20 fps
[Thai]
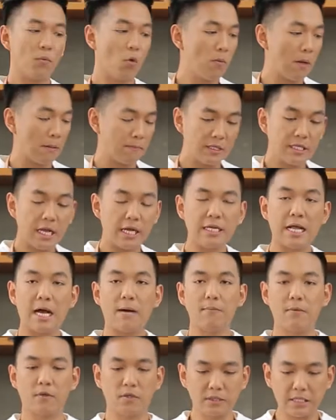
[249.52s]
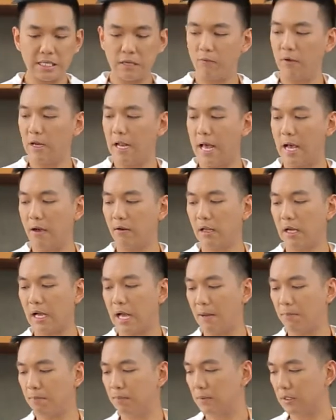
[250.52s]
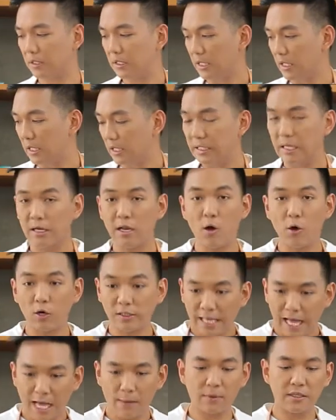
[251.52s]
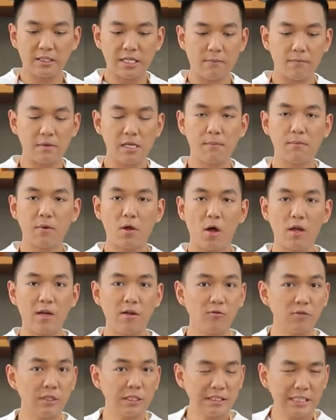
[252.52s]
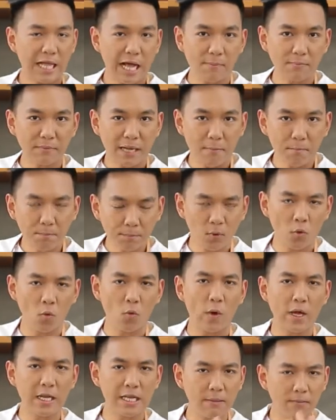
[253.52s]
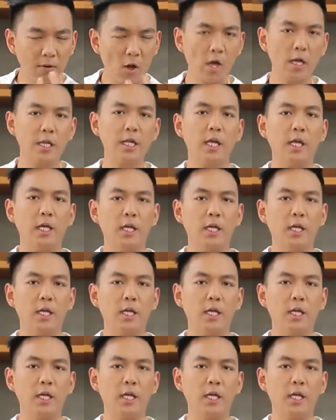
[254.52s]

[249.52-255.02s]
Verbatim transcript: ปูผัดพริกไทยดำเราก็เตรียมไว้แล้วนะครับเดี๋ยวเราเอากระทะมาเตรียมให้เรียบร้อยแล้วทำน้ำปรุงไว้เรียบร้อยเลย